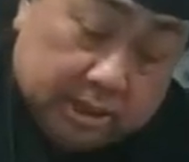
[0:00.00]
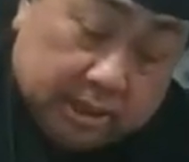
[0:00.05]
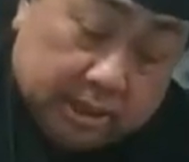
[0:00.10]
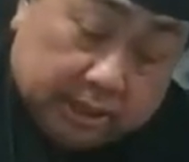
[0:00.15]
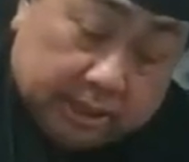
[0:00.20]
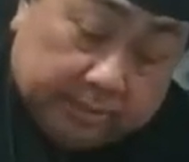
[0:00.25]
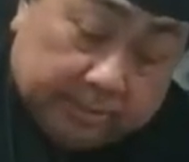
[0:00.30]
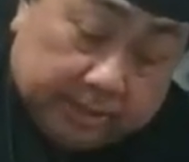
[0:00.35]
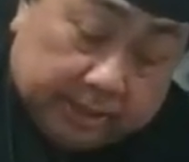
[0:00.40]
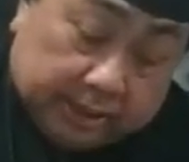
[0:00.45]

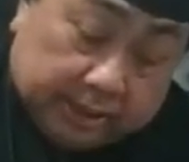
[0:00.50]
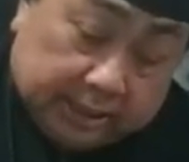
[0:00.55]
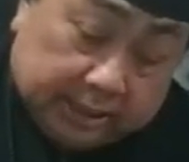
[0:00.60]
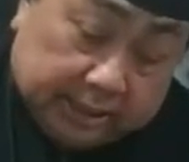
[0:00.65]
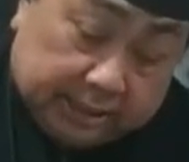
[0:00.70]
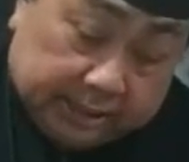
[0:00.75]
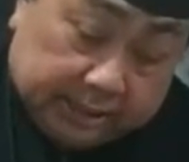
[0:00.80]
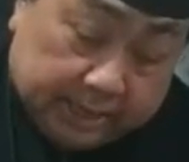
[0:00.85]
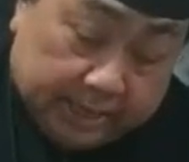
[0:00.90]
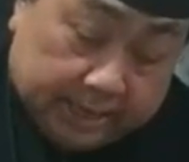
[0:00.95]
kita baca
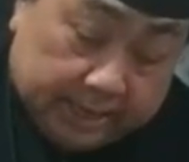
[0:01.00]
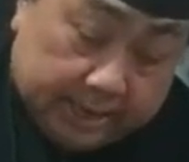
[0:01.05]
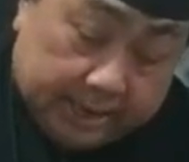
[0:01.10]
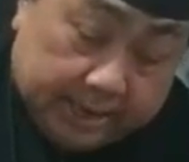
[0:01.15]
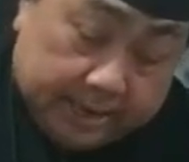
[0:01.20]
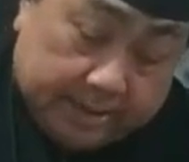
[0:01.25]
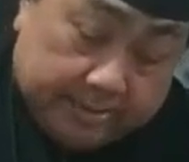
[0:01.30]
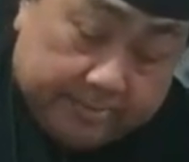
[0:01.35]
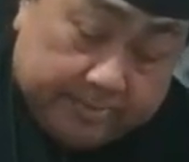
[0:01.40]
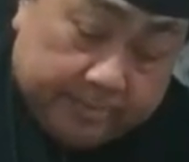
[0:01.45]
di
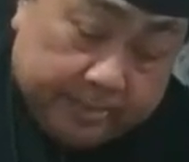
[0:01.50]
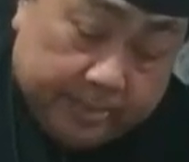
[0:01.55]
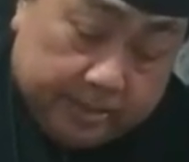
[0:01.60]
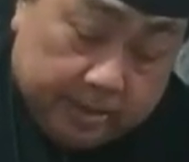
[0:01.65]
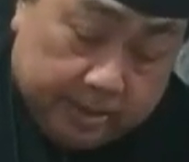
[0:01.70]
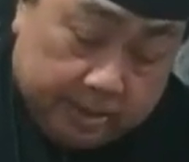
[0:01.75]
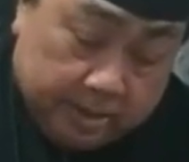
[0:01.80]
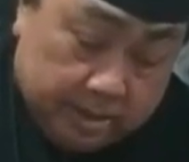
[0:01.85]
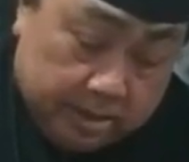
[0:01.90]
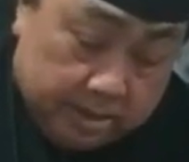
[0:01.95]
sana
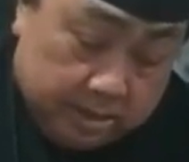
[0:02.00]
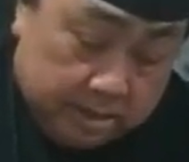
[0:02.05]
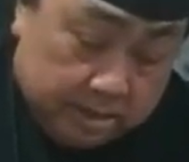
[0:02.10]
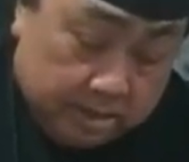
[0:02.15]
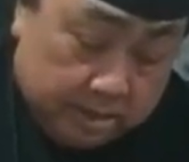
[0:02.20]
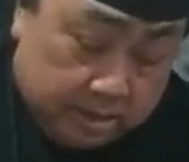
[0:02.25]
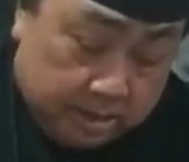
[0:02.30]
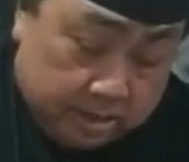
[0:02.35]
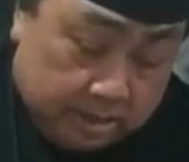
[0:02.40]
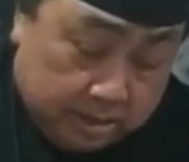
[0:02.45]

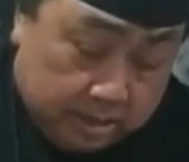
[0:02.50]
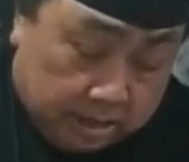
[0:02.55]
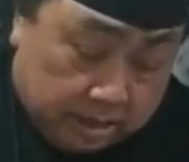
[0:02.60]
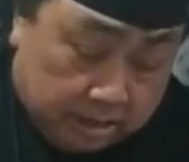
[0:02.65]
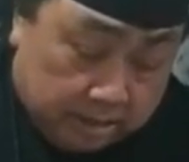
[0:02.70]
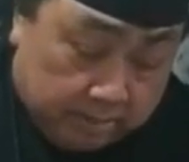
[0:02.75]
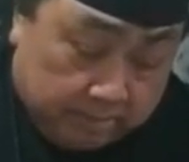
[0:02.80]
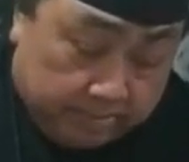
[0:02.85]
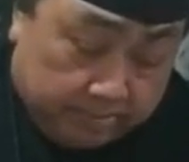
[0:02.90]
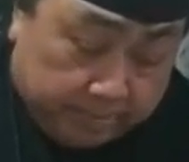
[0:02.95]
uh, eh,
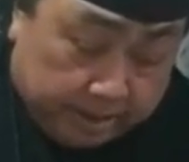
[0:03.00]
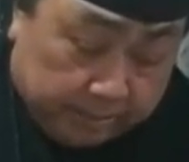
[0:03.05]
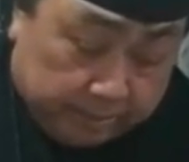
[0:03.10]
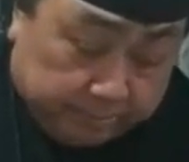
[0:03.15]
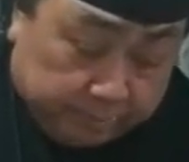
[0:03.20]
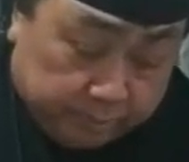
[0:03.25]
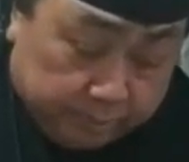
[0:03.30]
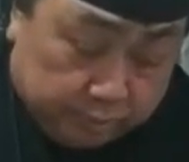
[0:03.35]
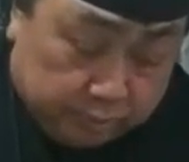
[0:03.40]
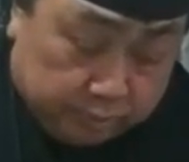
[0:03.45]

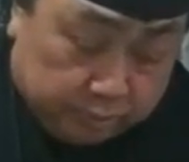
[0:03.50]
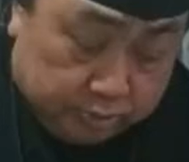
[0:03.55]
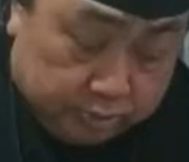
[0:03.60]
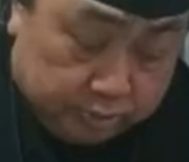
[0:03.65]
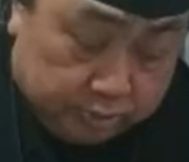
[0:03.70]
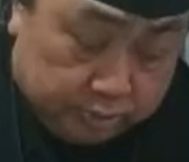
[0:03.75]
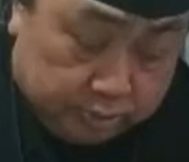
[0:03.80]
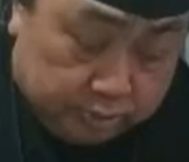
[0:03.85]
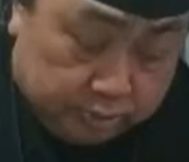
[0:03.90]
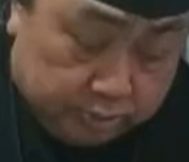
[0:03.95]

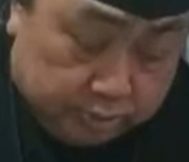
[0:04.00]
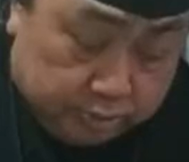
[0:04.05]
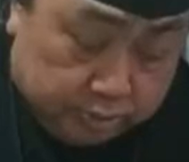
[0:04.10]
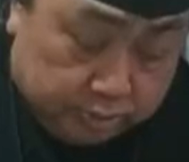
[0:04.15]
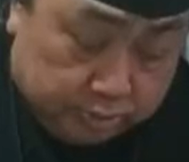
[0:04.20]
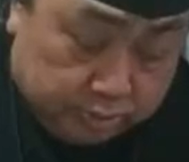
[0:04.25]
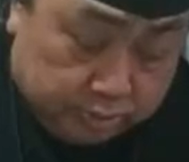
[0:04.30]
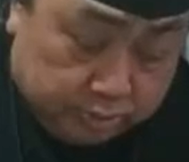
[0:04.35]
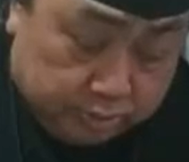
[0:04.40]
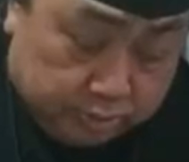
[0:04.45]

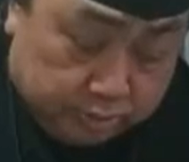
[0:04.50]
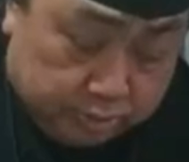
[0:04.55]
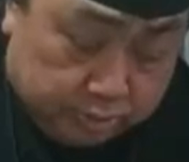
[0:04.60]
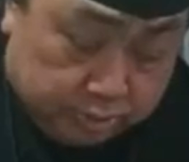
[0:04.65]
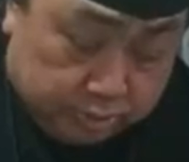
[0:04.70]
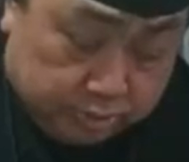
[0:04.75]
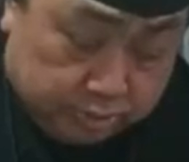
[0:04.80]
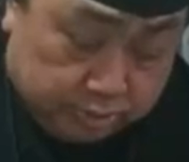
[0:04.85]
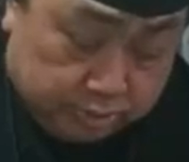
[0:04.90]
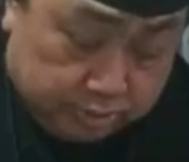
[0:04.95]

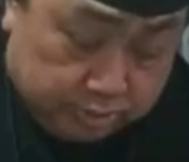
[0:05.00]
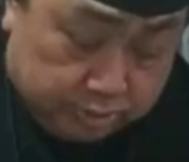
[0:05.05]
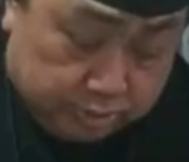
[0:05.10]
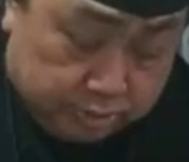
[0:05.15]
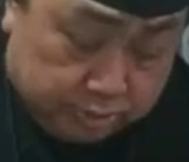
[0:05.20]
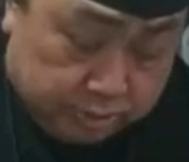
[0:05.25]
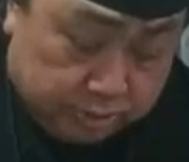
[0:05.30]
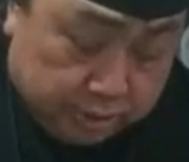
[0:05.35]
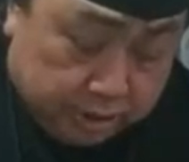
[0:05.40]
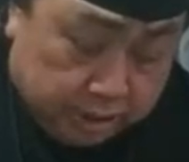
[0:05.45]

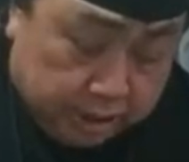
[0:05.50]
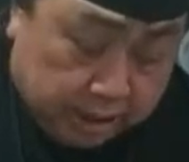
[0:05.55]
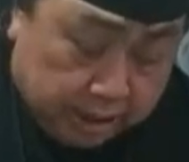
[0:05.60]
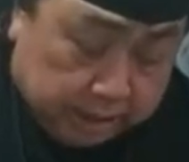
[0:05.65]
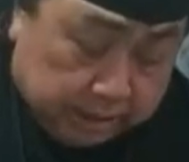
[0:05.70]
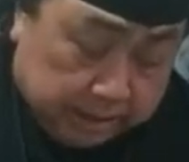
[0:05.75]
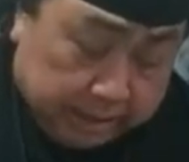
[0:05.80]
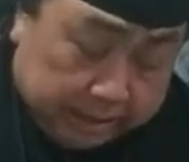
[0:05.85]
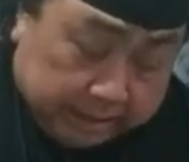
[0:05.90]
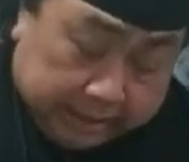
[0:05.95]

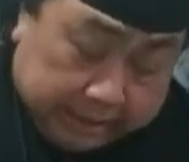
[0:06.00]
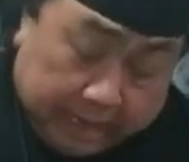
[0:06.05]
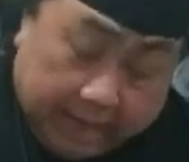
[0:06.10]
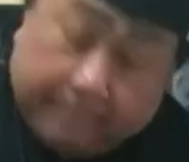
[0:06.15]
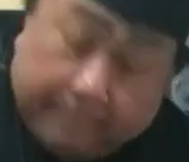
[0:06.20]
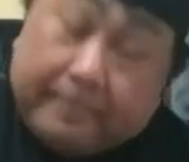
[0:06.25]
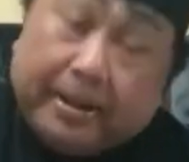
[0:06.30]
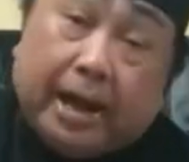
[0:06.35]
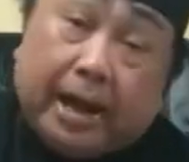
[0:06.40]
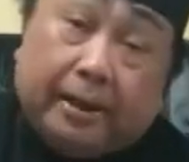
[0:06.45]

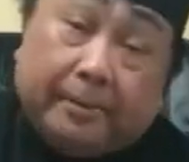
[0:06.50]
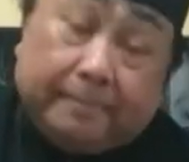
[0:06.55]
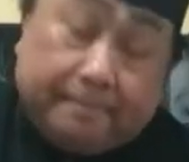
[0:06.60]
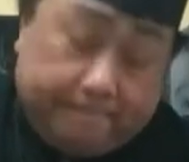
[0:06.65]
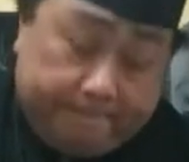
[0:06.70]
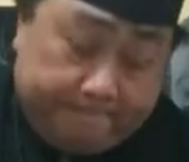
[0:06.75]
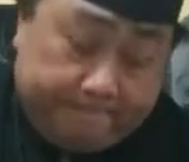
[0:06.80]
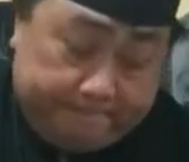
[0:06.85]
ke-48